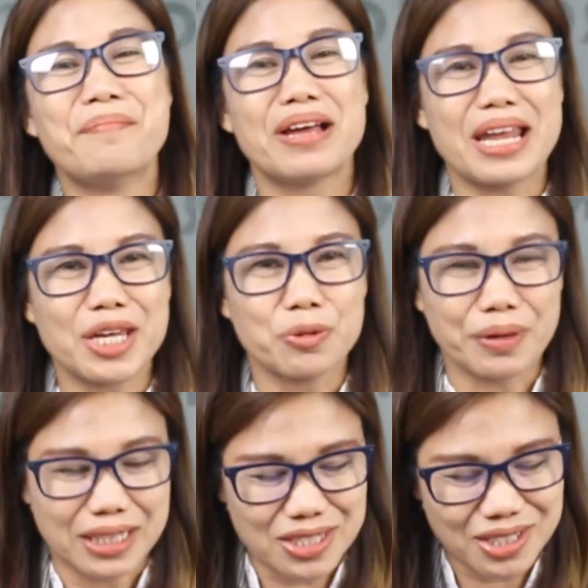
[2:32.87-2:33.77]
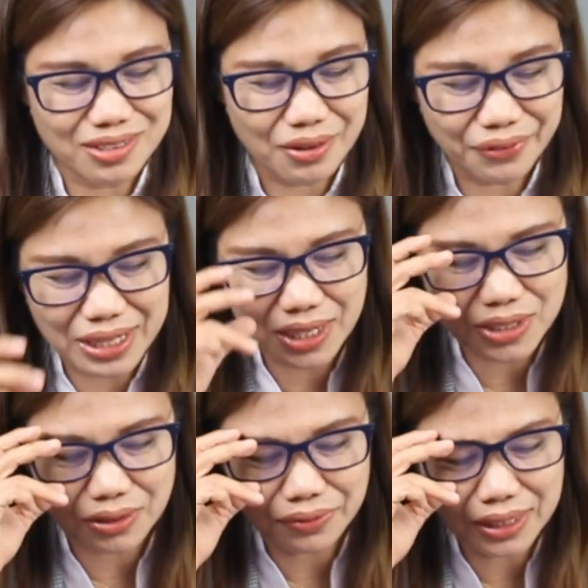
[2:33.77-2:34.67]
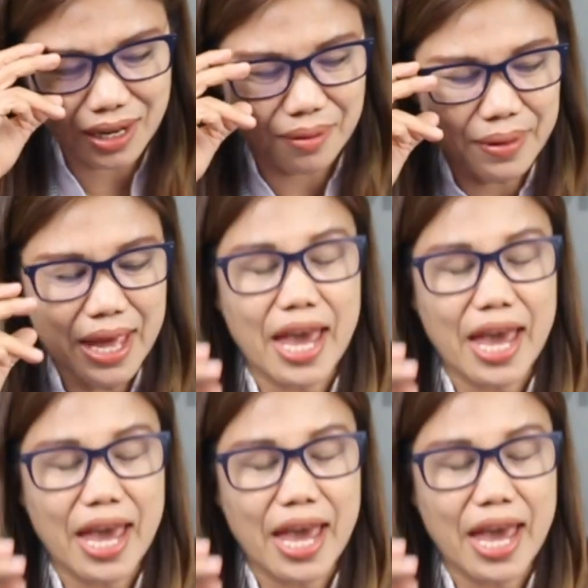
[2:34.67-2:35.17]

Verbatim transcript: Malayo pa tayo sa financial freedom.